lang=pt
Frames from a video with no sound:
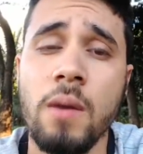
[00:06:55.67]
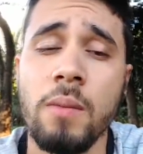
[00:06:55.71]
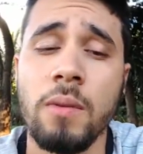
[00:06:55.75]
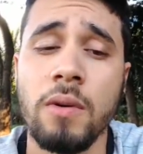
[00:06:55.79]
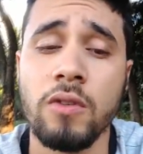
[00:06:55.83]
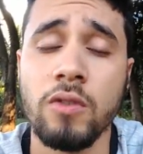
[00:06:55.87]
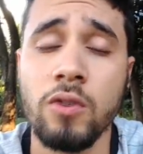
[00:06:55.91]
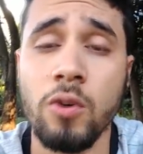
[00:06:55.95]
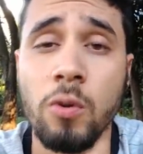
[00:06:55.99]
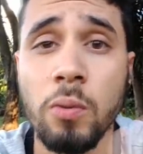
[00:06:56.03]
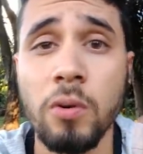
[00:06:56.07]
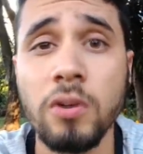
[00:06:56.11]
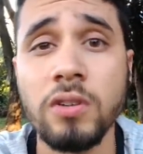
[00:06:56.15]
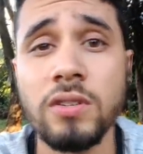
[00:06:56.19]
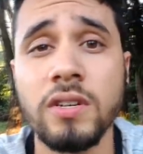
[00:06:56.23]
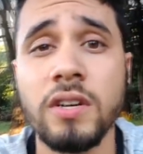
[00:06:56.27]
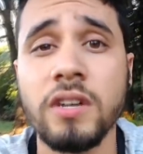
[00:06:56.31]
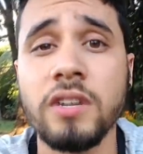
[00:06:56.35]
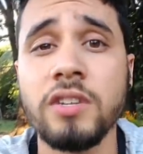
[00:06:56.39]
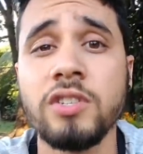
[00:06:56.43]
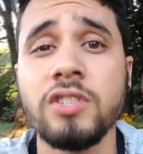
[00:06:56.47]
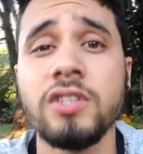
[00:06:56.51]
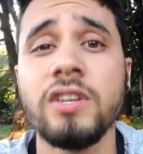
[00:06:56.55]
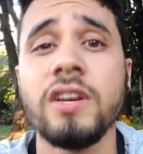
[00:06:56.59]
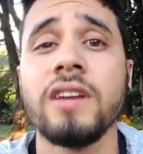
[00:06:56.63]
Mas o que eu posso
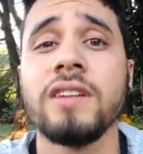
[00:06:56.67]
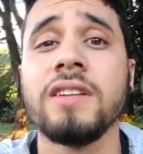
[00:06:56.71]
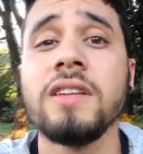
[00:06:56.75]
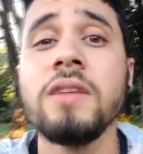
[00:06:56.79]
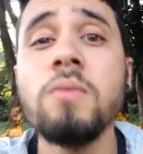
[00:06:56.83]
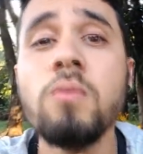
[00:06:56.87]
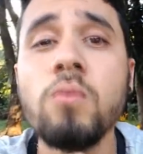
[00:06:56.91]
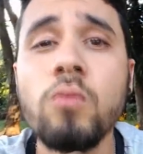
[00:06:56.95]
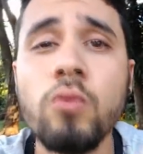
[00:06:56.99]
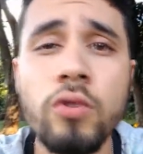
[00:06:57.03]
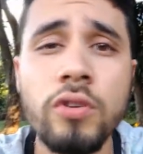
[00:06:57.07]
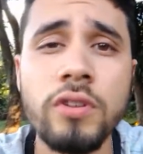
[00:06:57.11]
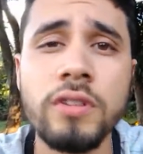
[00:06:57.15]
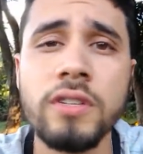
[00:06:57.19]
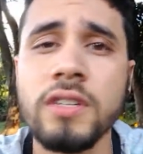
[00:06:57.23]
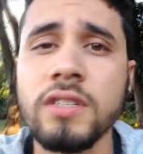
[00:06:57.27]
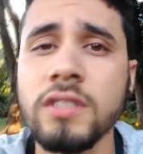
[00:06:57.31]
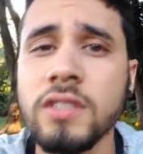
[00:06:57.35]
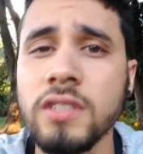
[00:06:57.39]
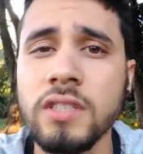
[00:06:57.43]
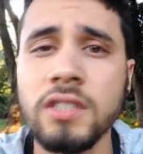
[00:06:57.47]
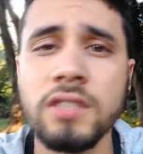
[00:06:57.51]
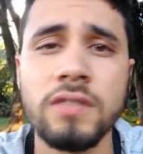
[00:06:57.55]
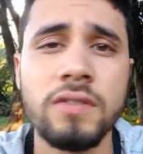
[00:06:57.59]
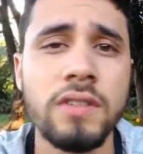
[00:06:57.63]
garantir é: tem muita
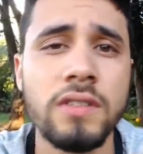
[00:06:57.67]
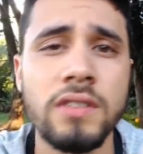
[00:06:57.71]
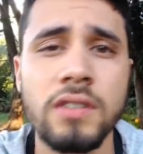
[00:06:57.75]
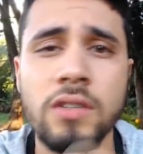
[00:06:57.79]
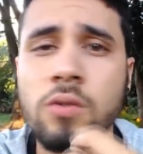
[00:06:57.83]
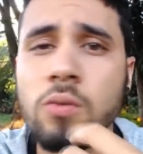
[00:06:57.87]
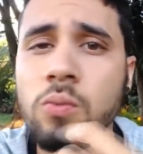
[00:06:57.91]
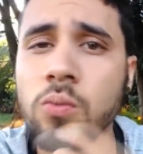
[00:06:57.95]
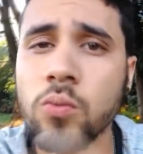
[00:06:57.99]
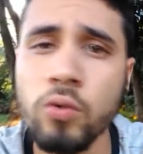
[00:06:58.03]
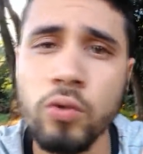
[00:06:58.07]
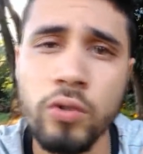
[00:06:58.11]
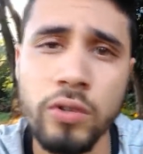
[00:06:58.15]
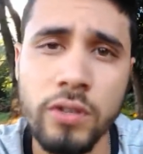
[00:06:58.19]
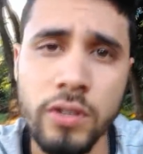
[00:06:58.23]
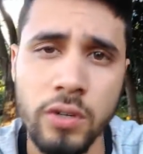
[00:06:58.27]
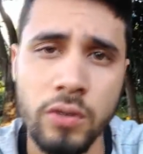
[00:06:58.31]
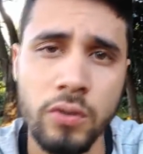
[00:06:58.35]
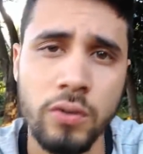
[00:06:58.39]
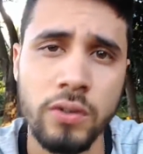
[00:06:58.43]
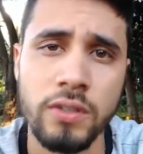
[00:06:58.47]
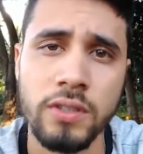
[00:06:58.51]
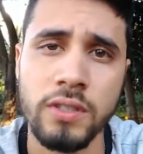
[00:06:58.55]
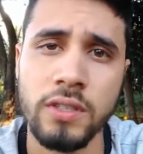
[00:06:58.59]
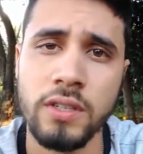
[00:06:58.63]
gente fazendo muita
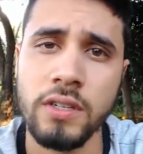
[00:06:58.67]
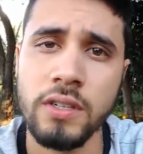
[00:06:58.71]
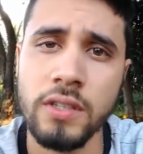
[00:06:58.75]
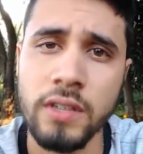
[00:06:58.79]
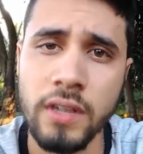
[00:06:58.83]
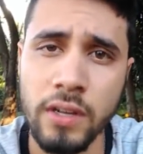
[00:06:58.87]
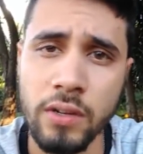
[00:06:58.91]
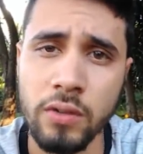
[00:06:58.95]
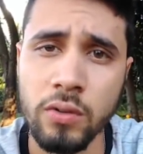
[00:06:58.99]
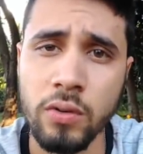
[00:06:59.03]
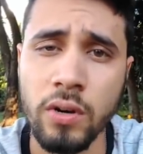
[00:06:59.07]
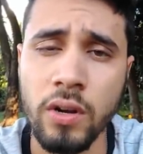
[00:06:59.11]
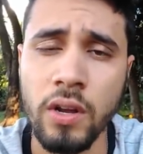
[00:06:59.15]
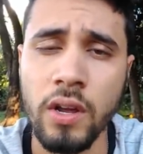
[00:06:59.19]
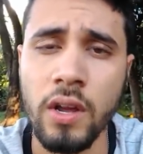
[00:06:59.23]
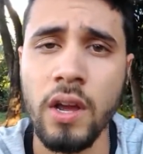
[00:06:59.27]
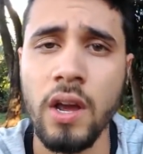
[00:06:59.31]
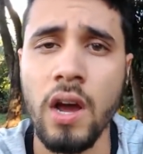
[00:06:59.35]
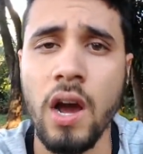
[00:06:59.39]
coisa aqui dentro.